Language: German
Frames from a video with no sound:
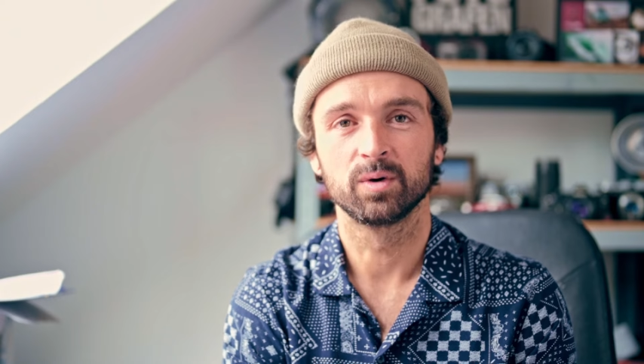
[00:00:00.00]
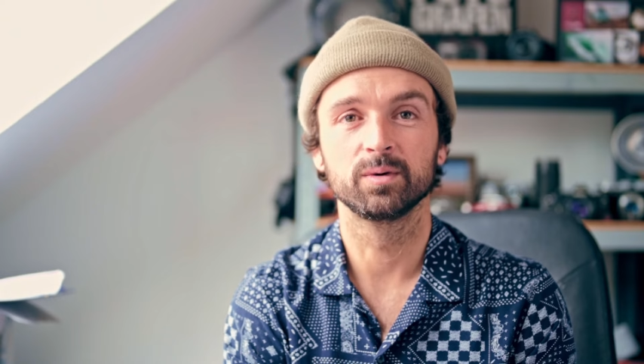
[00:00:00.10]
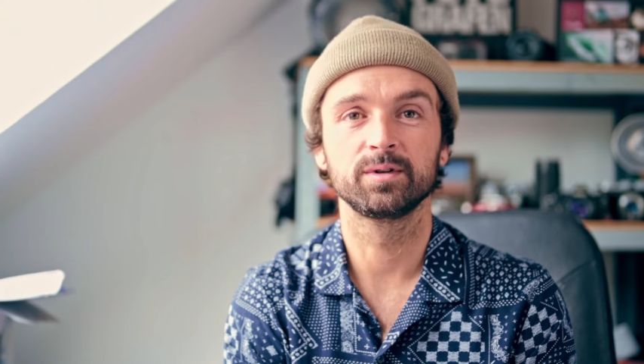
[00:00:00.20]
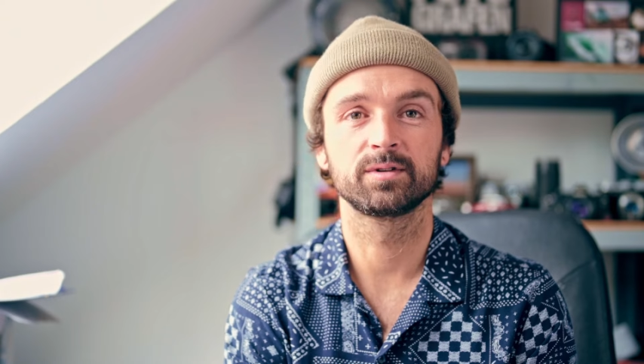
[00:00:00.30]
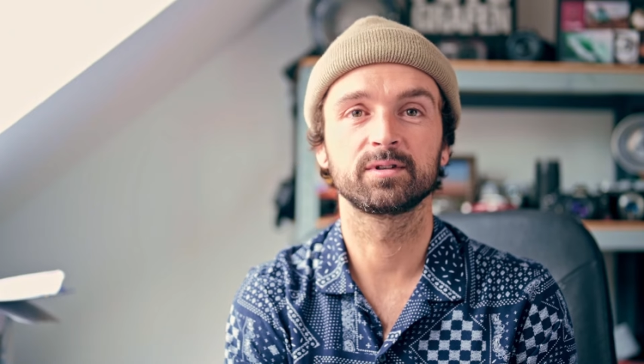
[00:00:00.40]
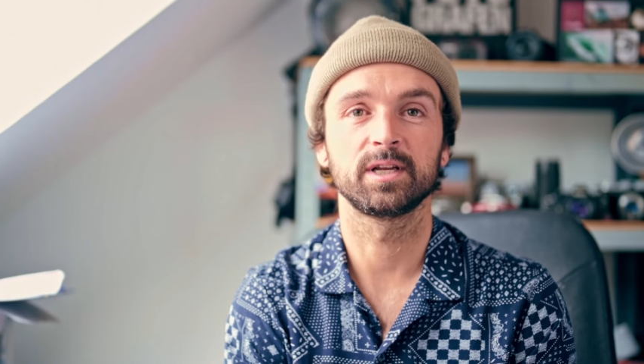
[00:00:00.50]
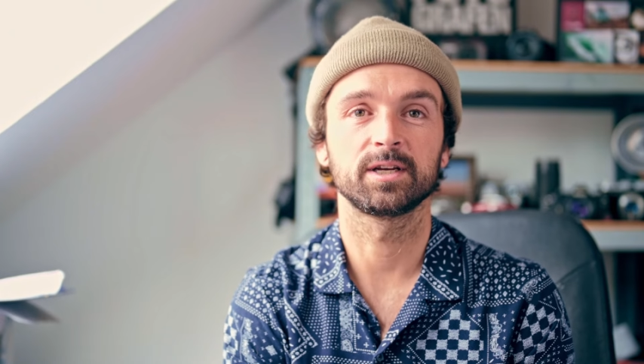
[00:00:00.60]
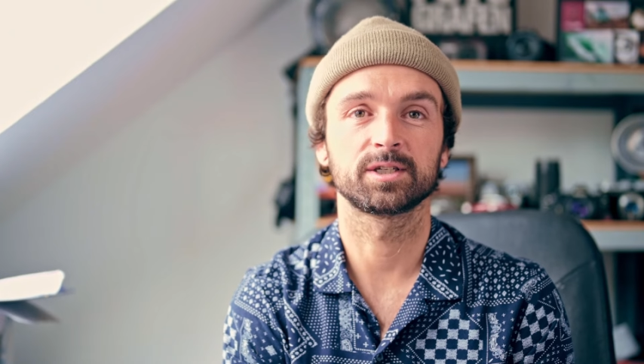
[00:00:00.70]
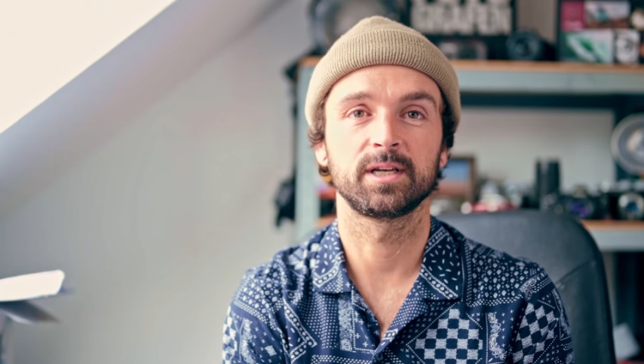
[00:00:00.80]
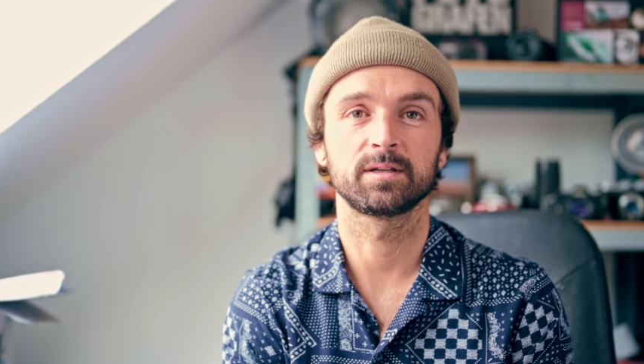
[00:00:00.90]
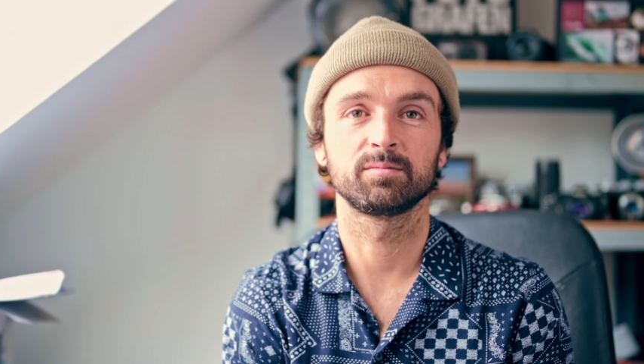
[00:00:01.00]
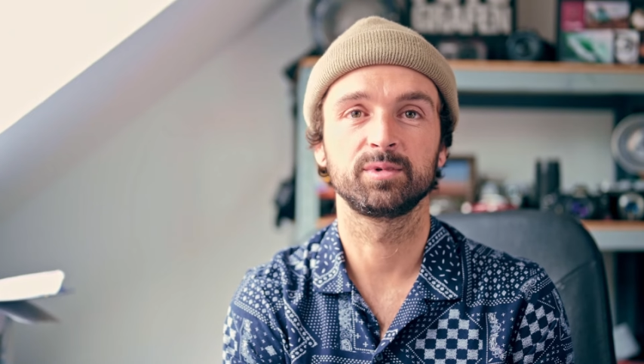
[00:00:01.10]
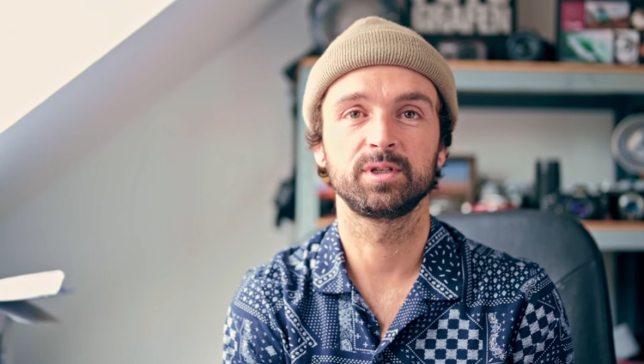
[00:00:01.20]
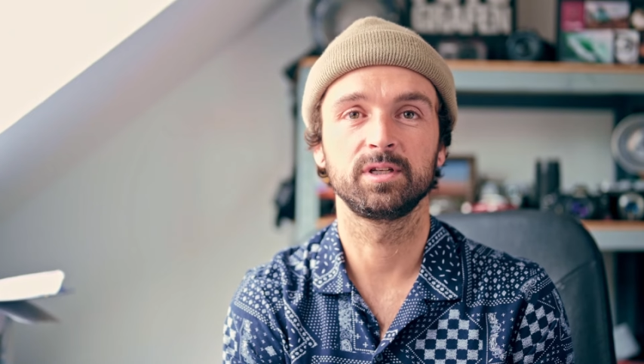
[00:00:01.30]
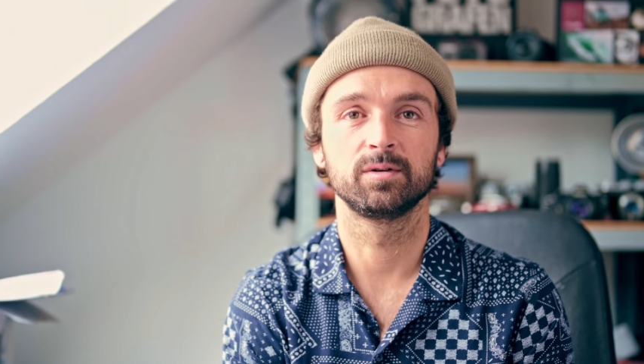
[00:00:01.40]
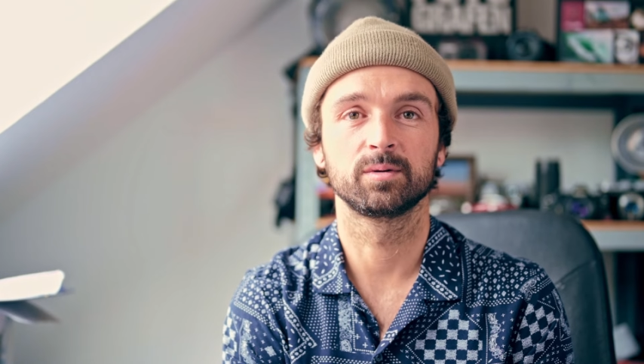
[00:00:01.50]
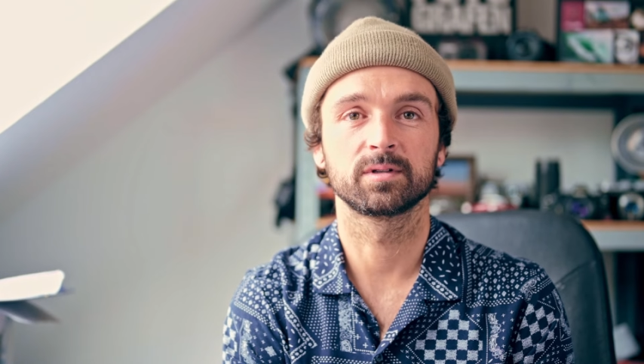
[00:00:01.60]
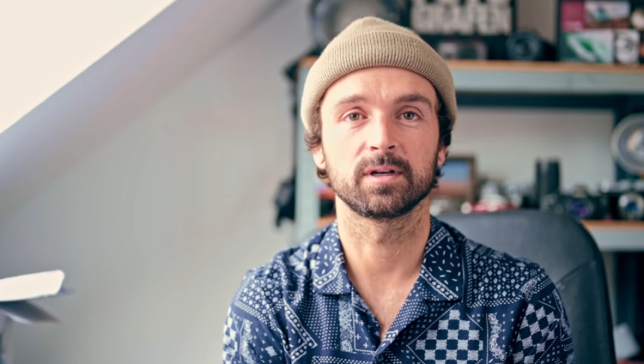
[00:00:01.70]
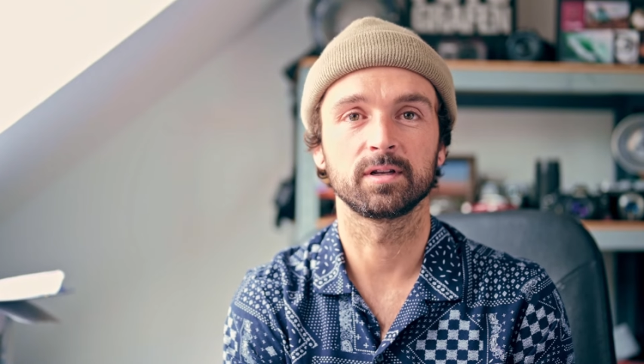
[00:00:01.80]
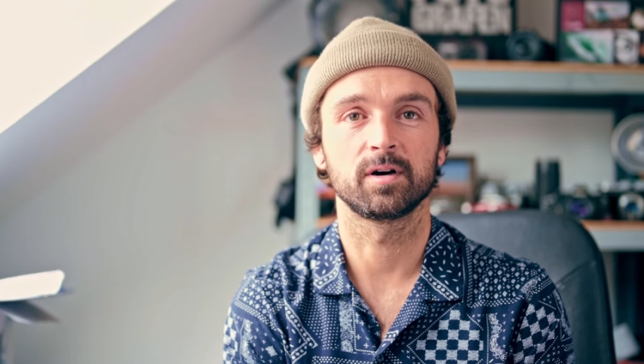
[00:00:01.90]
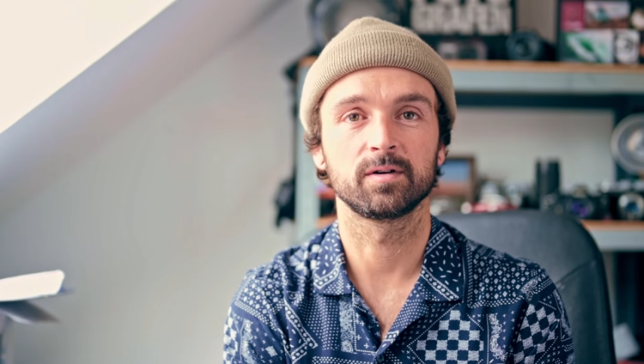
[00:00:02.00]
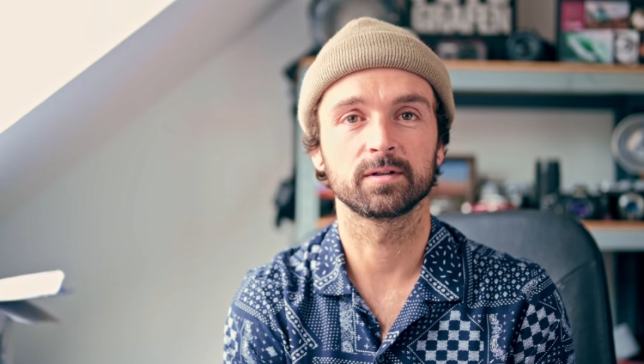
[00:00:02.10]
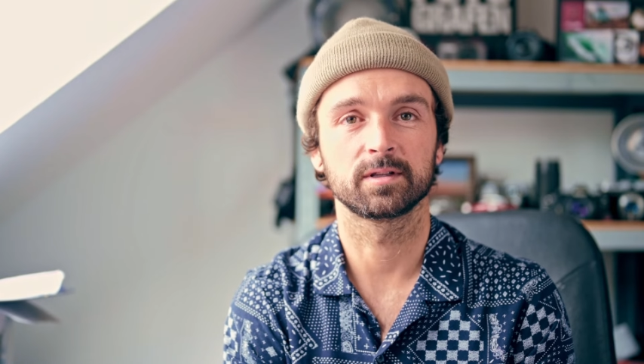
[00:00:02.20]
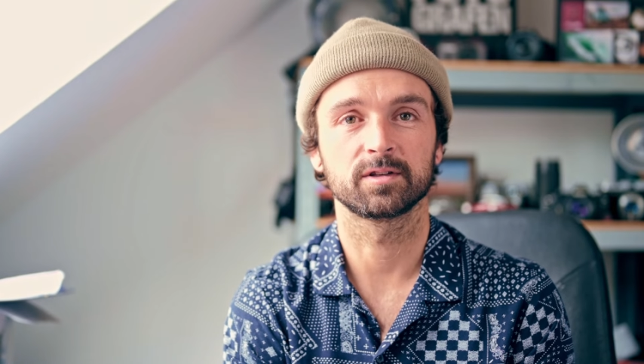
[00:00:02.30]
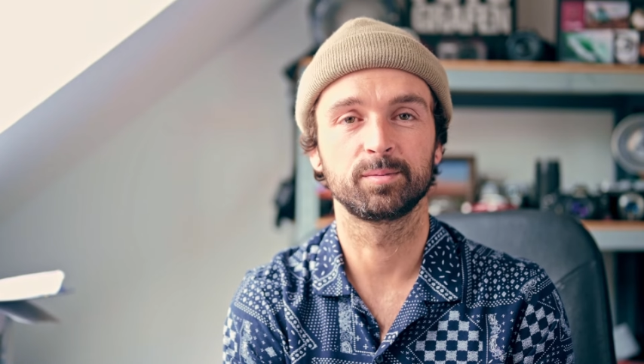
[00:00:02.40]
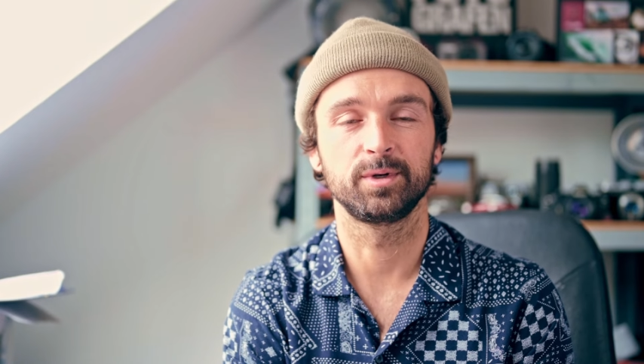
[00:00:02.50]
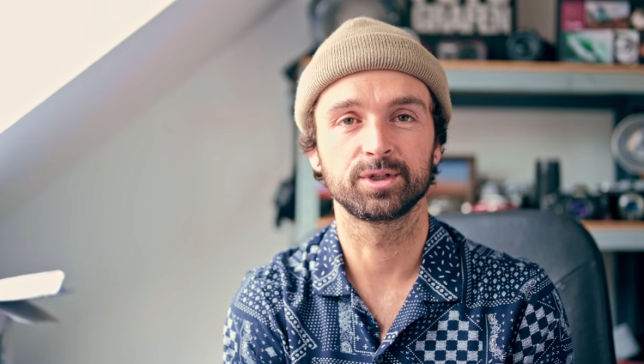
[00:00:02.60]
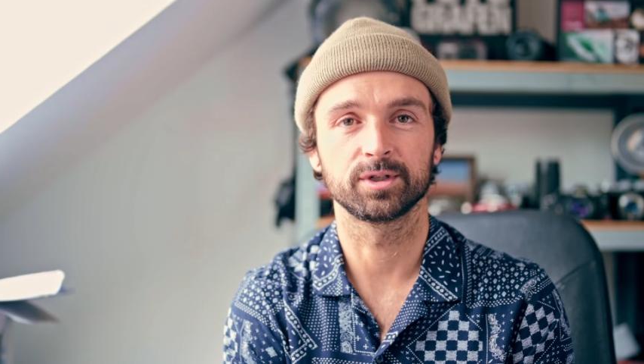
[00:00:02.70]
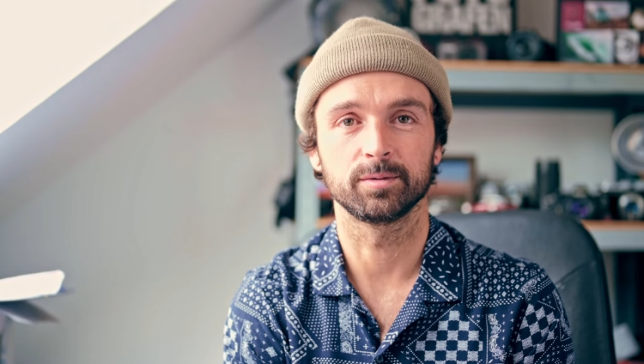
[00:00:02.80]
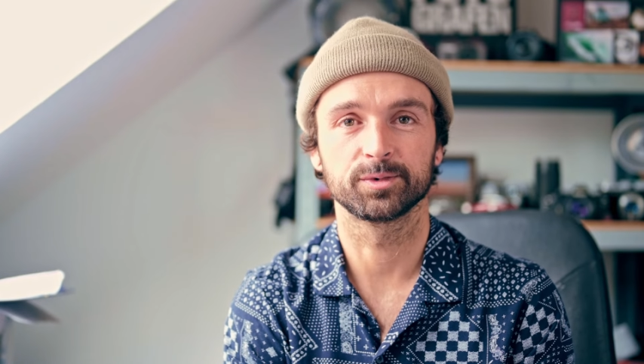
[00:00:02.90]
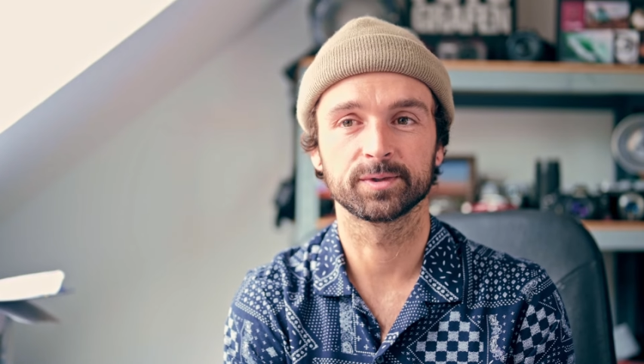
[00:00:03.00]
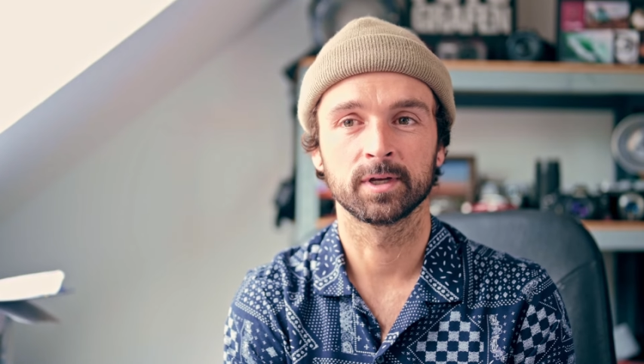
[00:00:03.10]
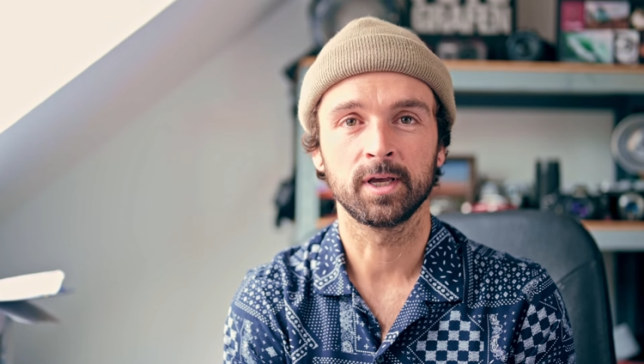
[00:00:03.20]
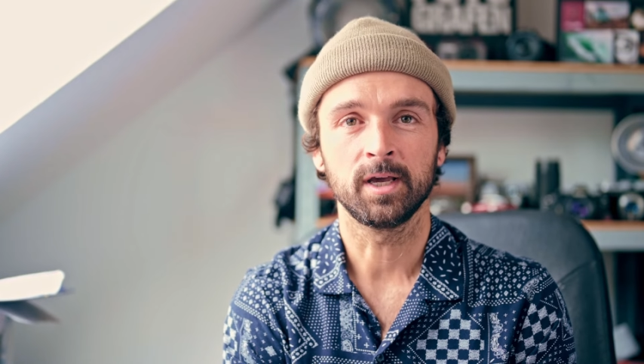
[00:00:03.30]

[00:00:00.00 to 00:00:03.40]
und der schlechten Bedienung dann des Bildschirms.